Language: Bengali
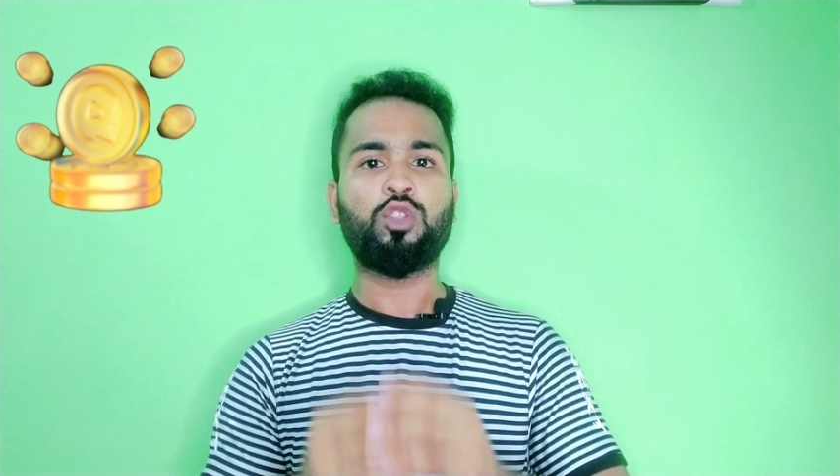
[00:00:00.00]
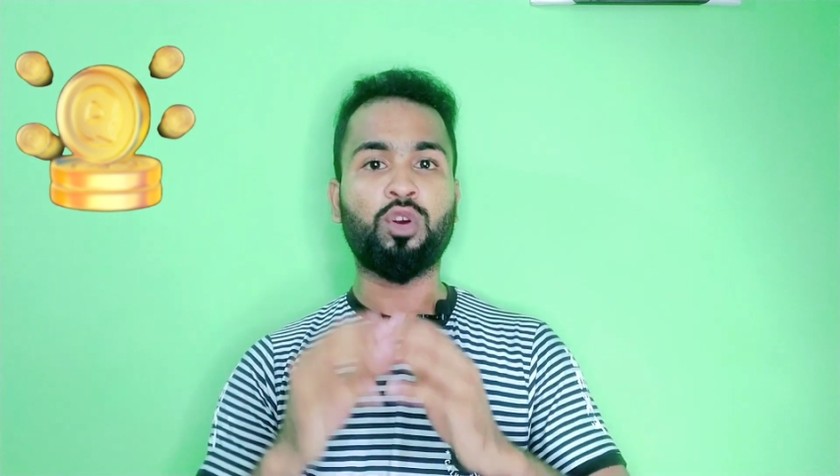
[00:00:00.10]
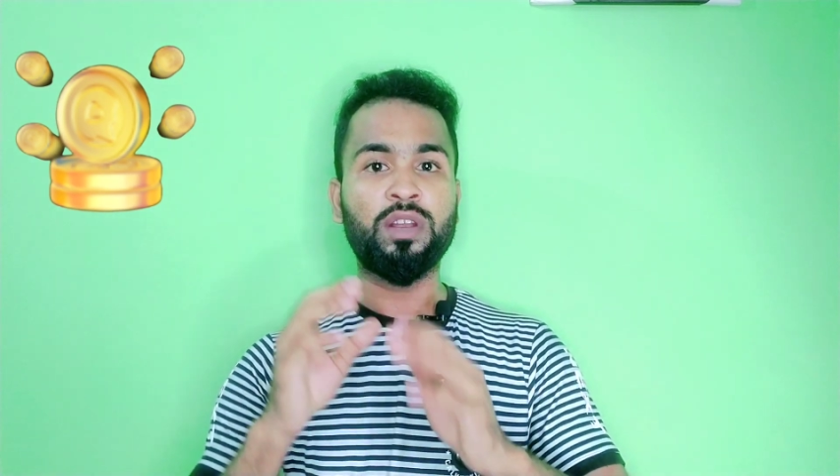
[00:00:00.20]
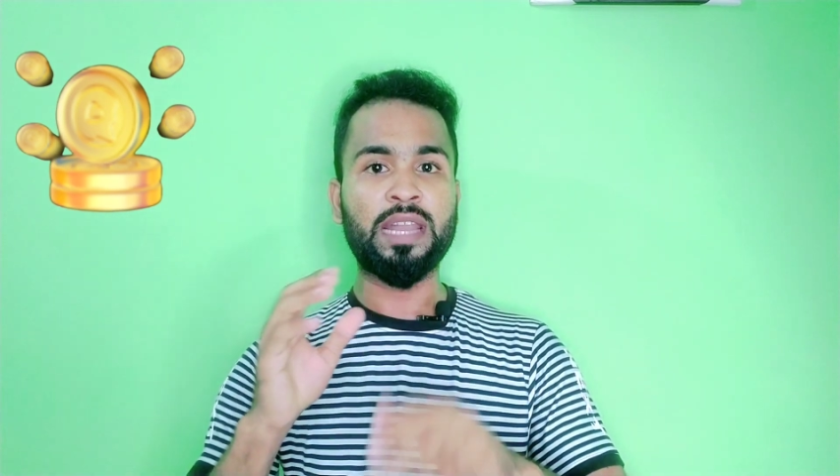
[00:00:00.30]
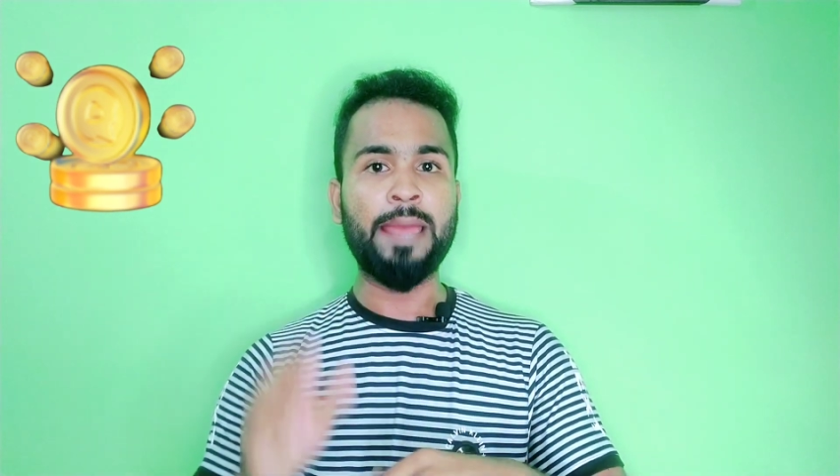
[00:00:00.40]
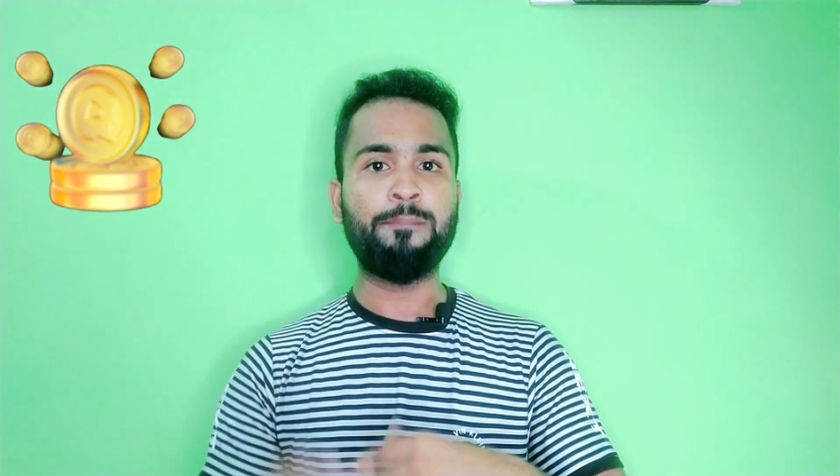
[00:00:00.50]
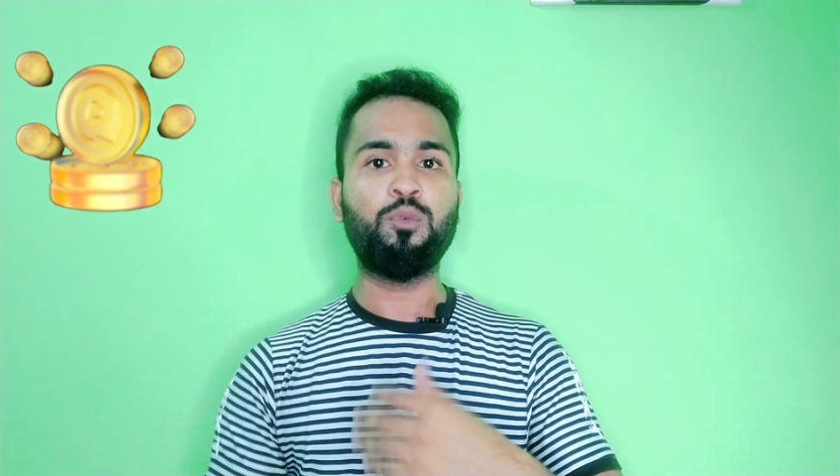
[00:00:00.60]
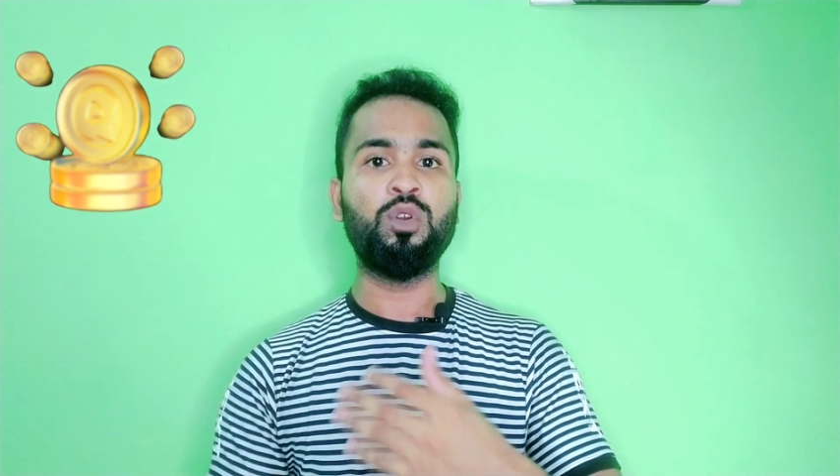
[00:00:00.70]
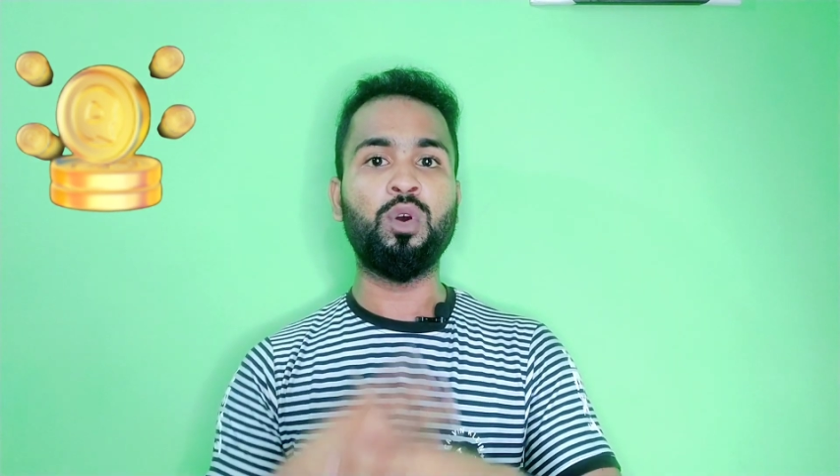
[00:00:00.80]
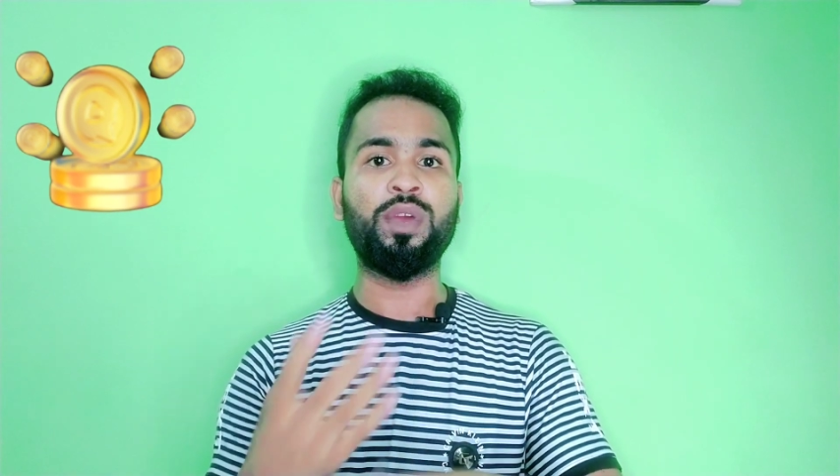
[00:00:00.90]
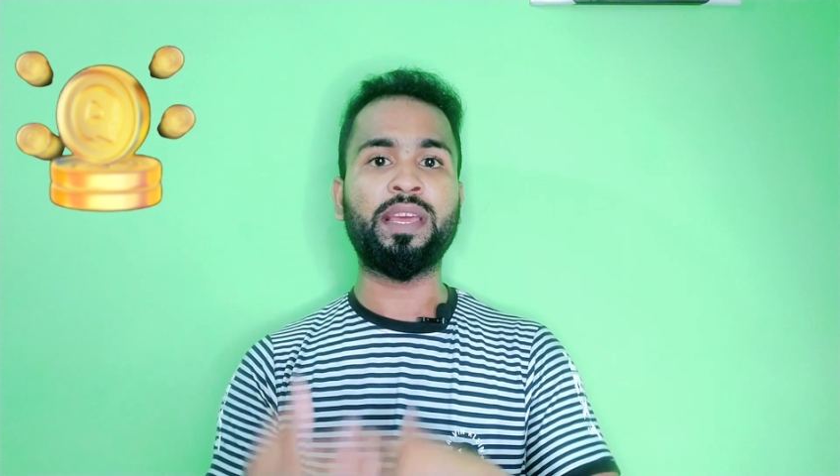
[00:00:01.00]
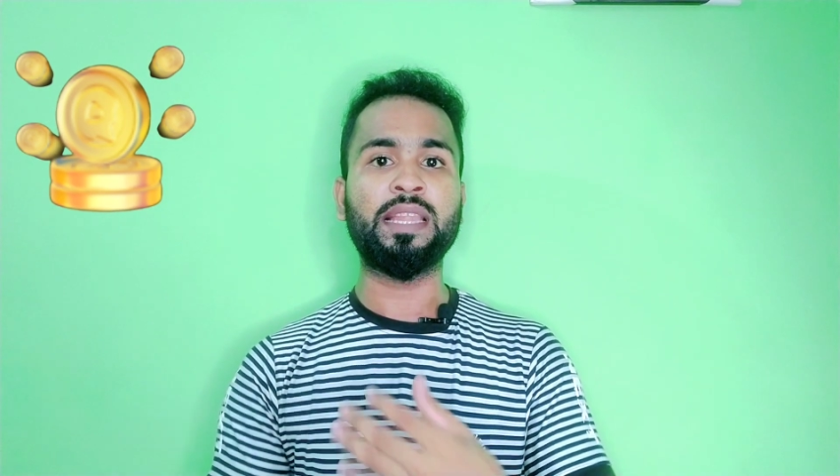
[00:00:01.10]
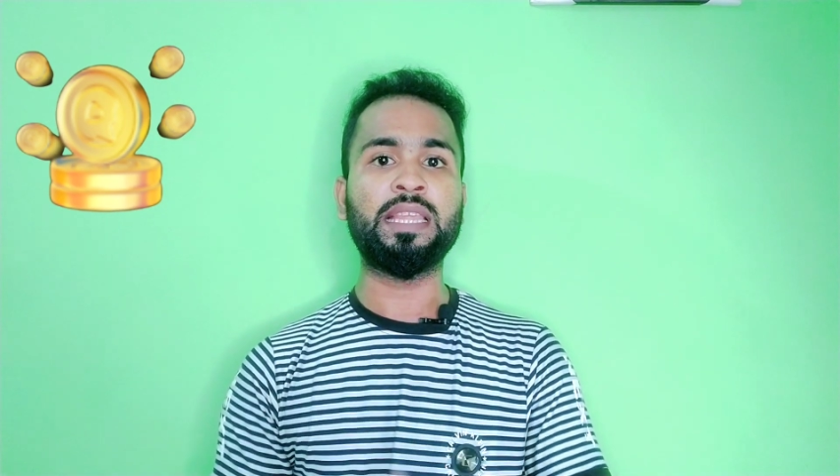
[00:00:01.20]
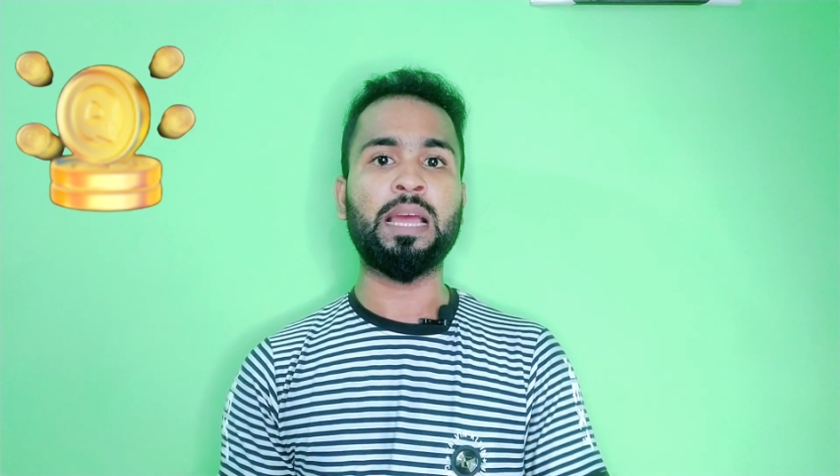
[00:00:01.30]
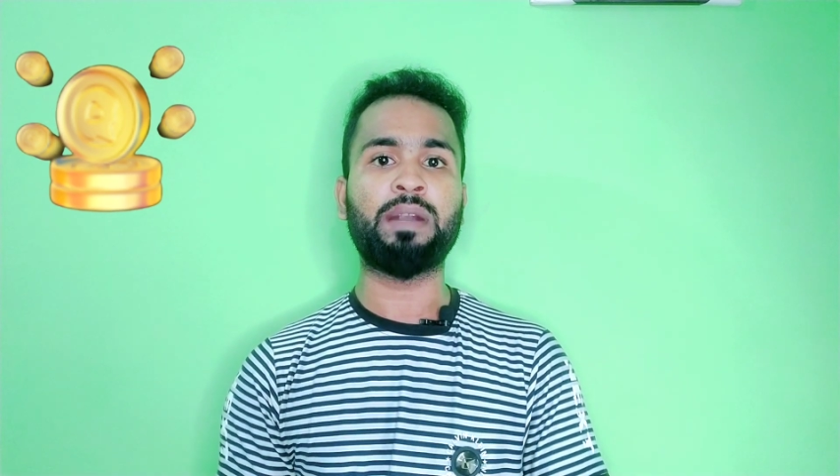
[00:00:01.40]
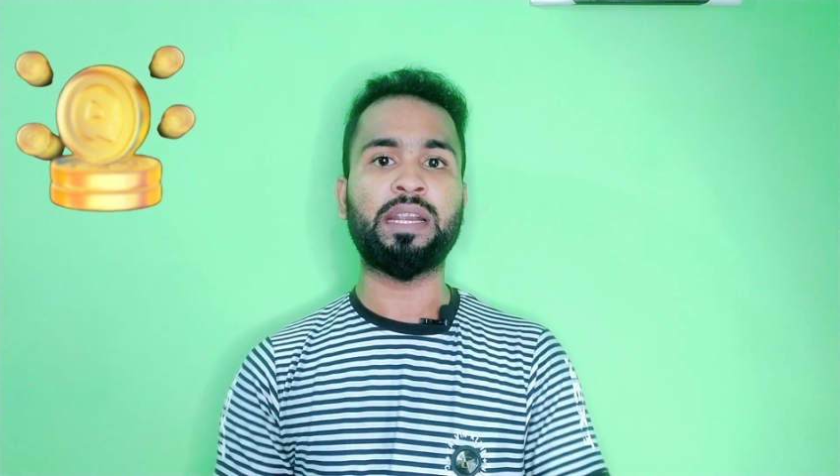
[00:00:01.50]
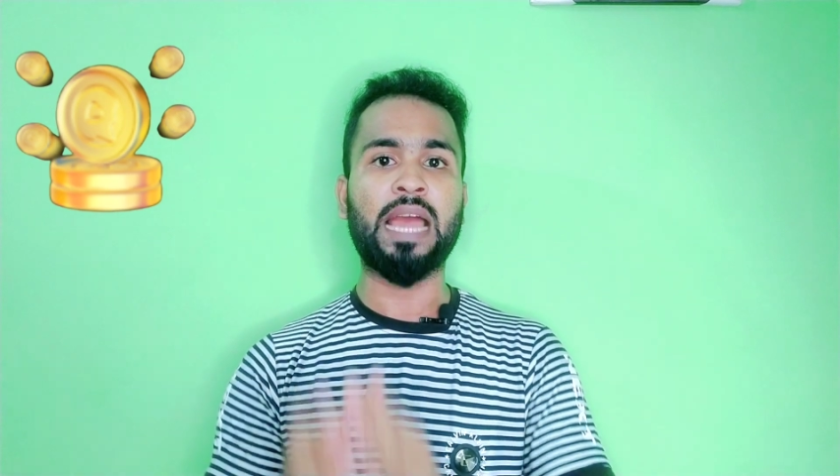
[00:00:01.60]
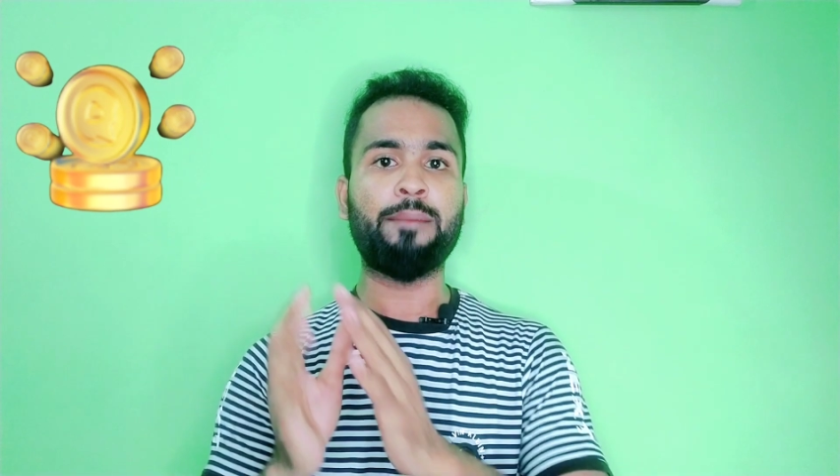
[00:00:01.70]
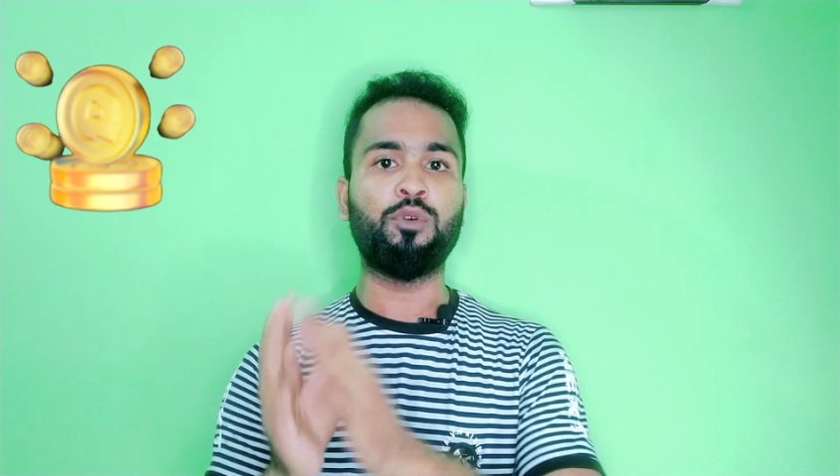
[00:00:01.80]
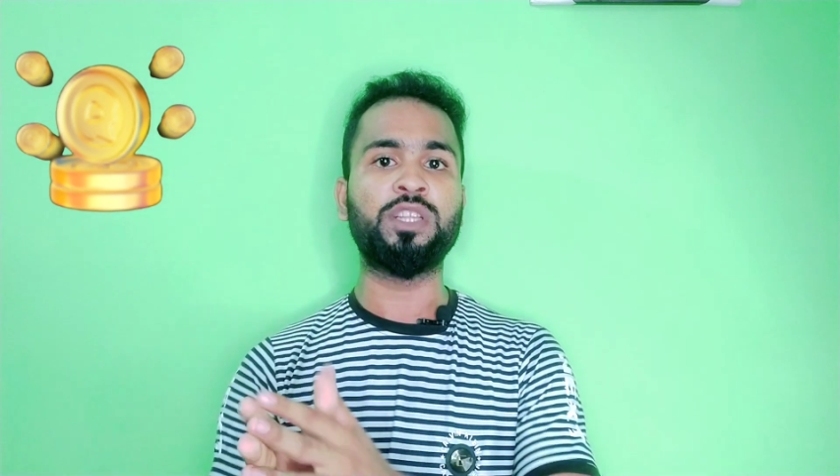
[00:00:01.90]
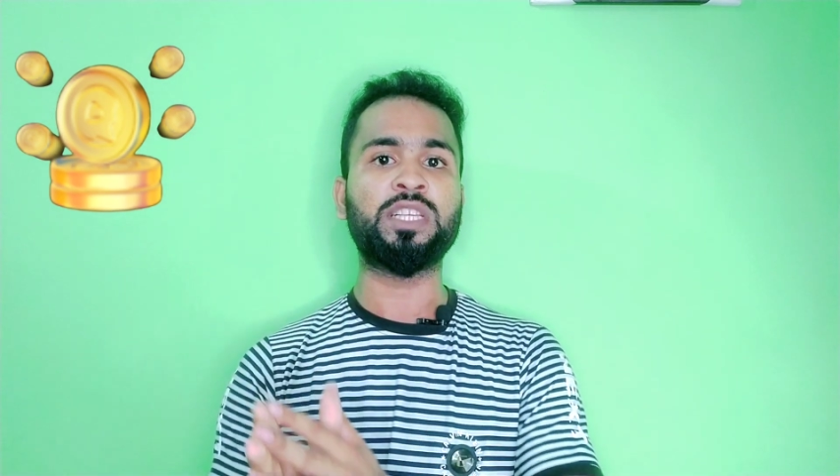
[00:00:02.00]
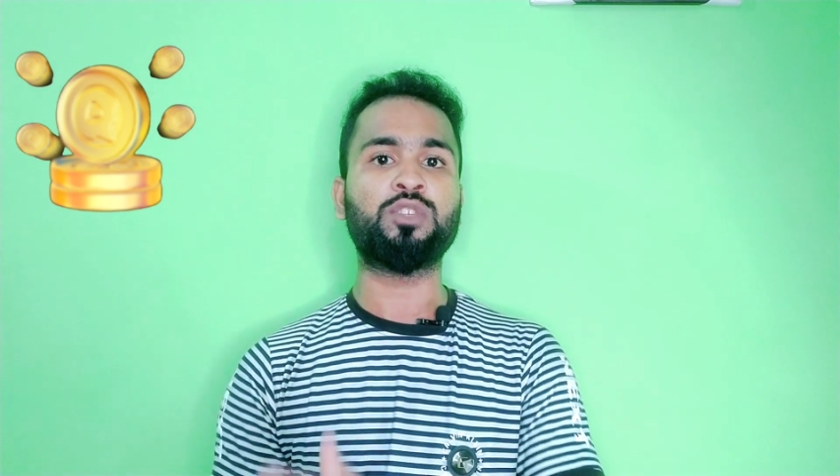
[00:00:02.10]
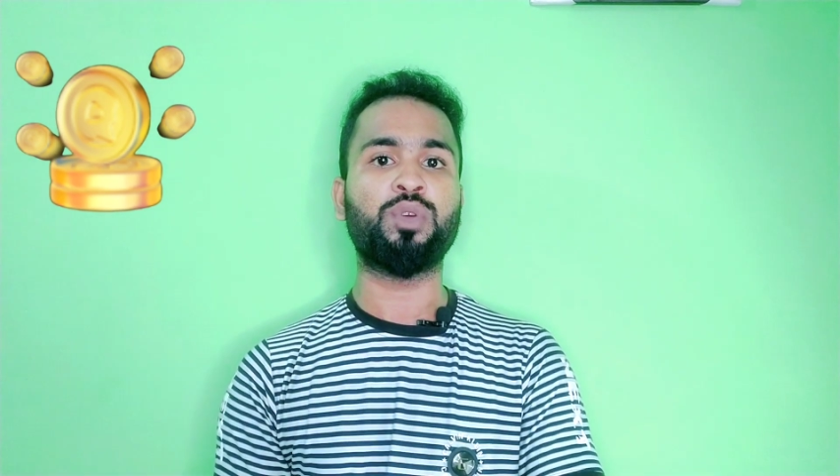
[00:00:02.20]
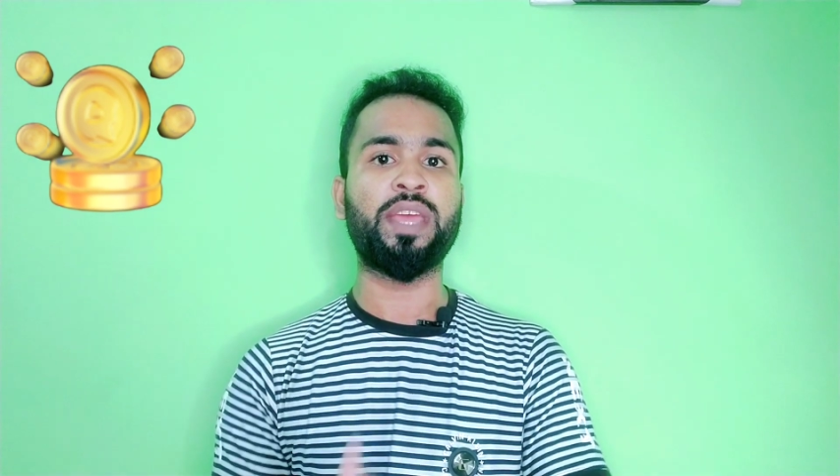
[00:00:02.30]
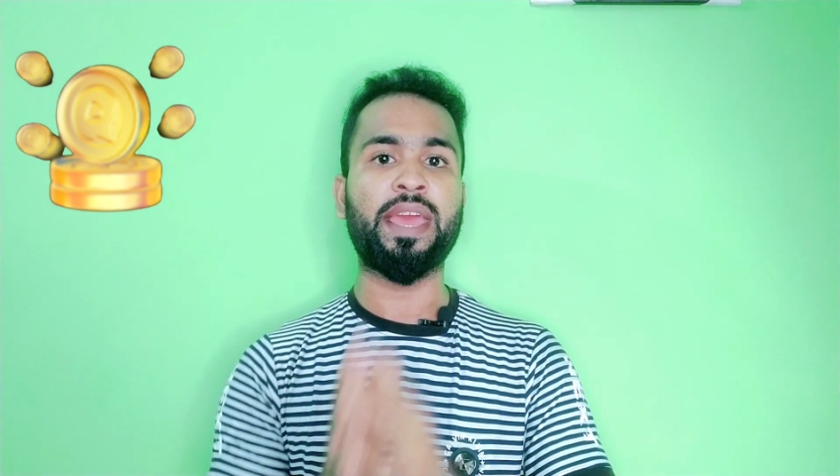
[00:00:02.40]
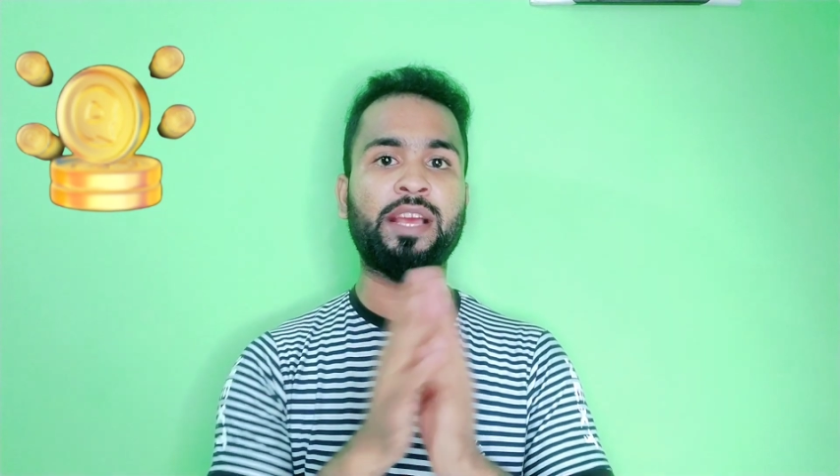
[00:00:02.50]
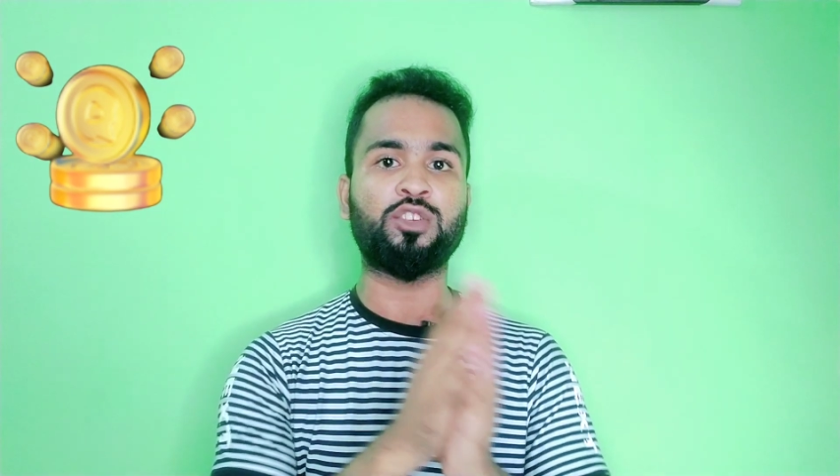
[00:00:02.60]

তখন লাইভ করলে ওইখান থেকে আমরা ডায়মন্ড রিচার্জ করি